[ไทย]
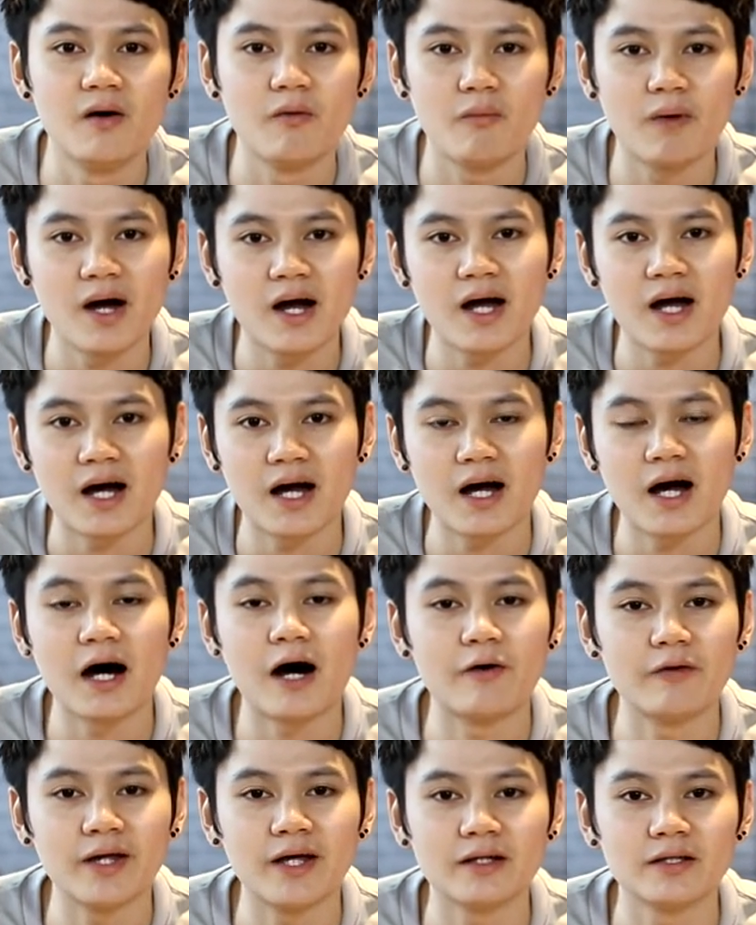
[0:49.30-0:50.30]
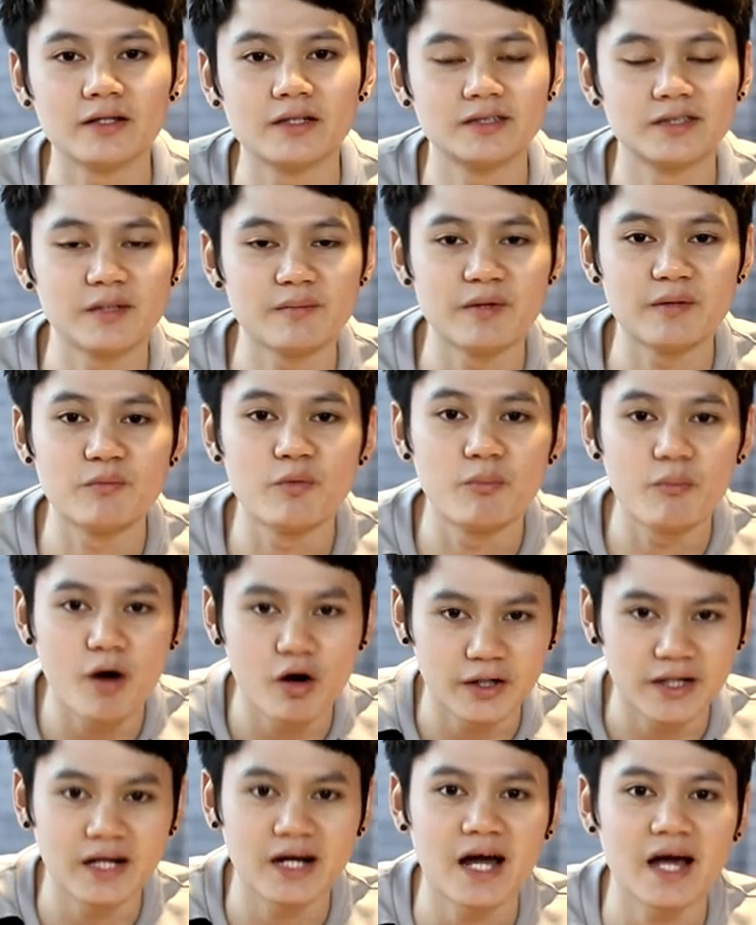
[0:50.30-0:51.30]
ว่าเขาเนี่ยจะมีมุมม
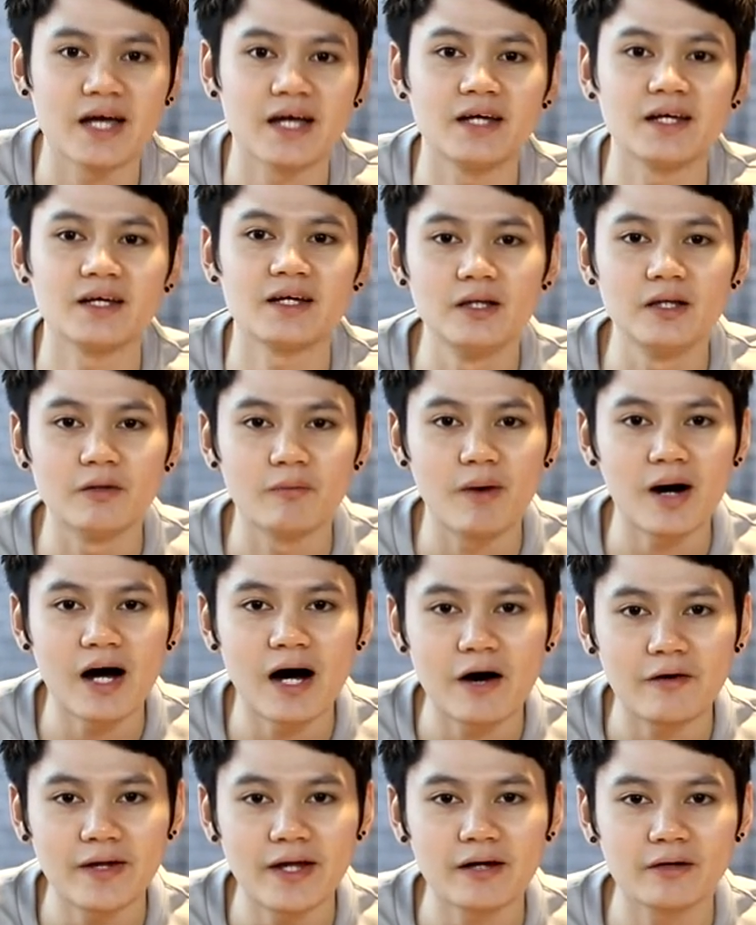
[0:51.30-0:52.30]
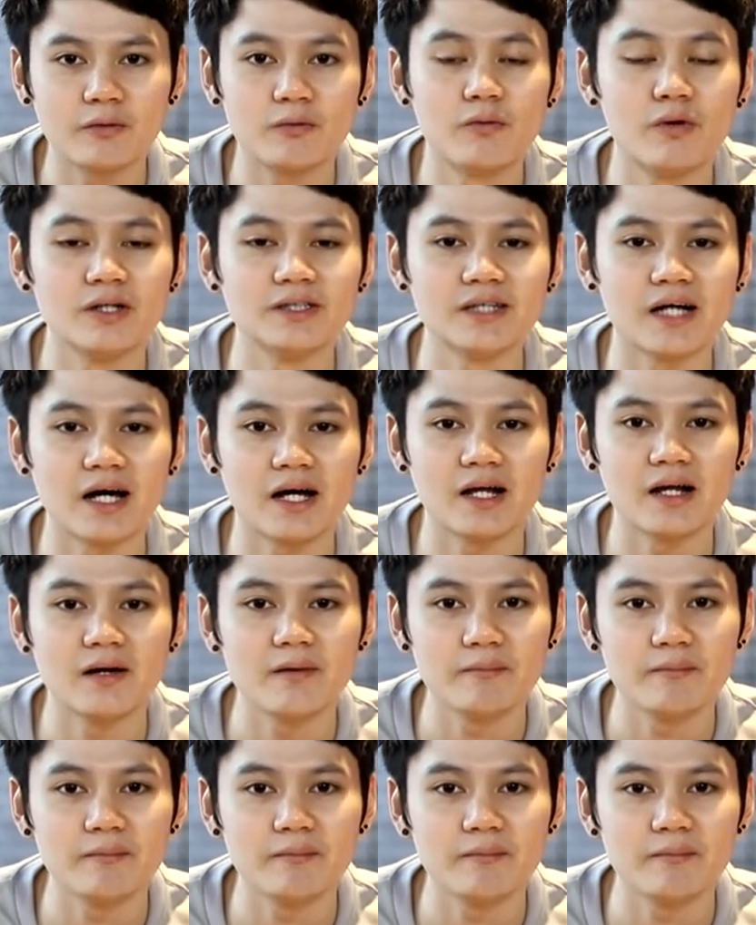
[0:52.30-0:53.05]
องยังไง หรือว่าเขาเนี่ยควรจะ